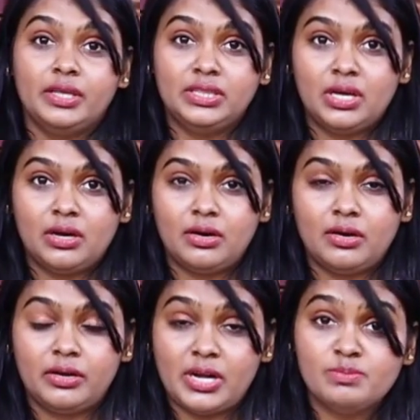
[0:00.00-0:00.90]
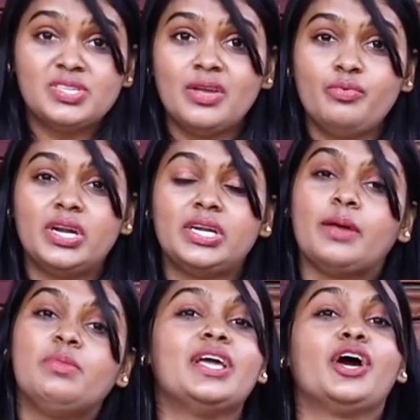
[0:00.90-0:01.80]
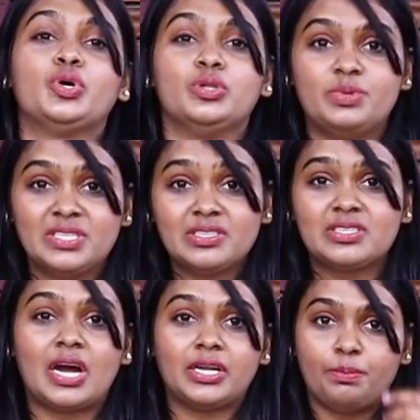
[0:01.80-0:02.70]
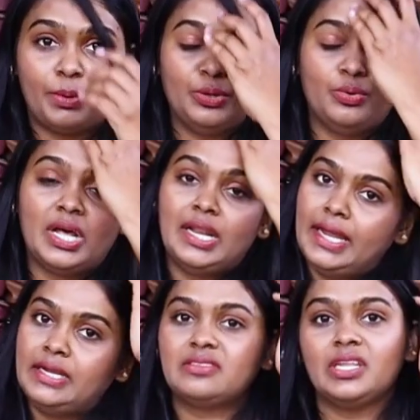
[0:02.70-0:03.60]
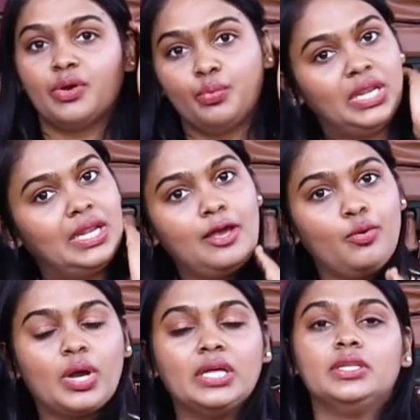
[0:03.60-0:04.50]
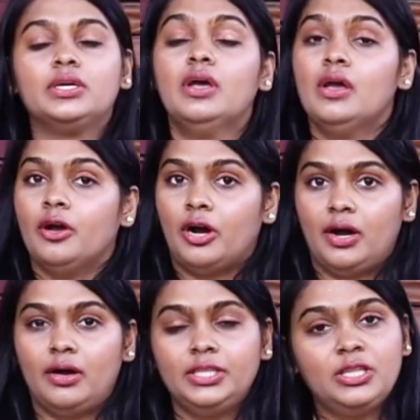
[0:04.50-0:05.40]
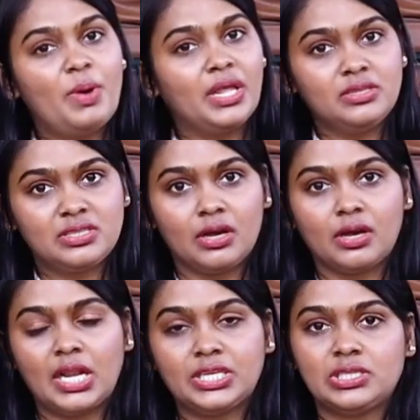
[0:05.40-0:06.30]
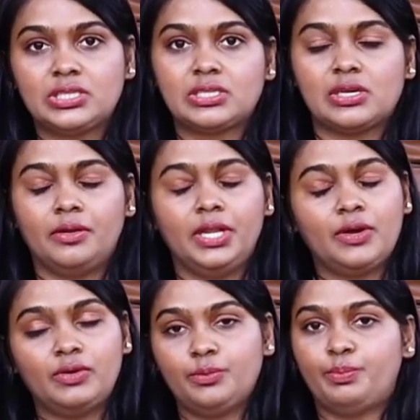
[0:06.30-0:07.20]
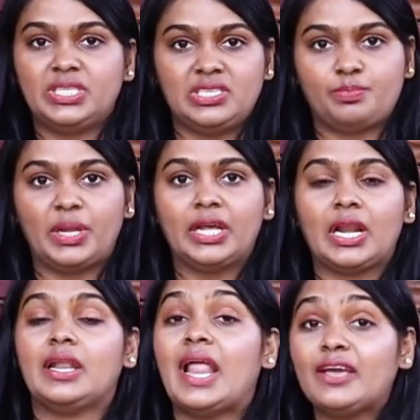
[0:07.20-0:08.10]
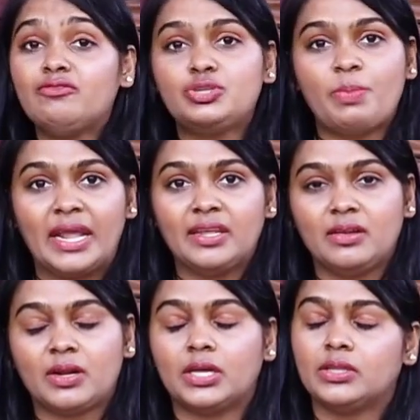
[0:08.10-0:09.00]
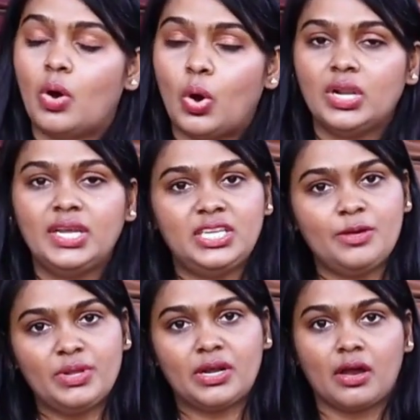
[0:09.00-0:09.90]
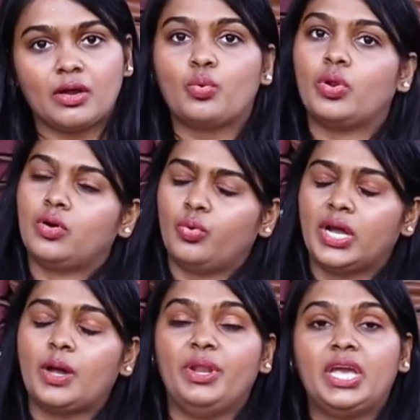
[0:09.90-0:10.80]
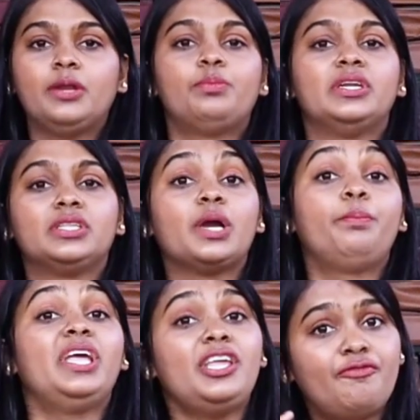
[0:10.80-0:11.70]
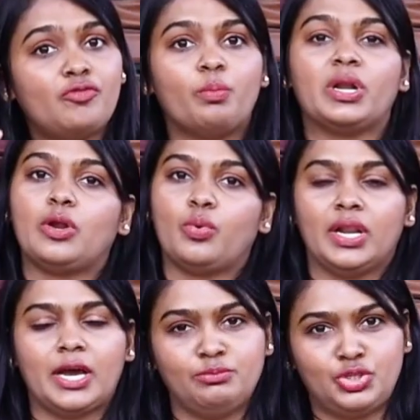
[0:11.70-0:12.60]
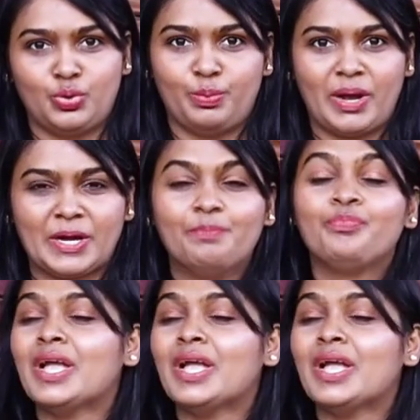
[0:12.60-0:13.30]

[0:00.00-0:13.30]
இந்த ரம்ஜான் வர டைமில் யாருக்கும் அது பிஸ்னஸ் ஸ்டார்ட் அப் பண்ணணும்னா லேடிஸ் நீங்கள் வீட்லேயே உட்காந்து இந்த மாதிரி கலெக்ஷன்ஸ் நீங்கள் வந்து பர்ச்சேஸ் பண்ணிக்கலாம் லாங்குவேஜ் பேரியர் இருக்காது ஆன்லைன் டீம் இருக்காங்க உங்களுக்கு கூட கம்யூனிகேட் பண்ணுறதுக்கு பிடிஎஃப் ஃபார்மெட்டில் உங்களுக்கு அமைச்சு கொடுப்பாங்க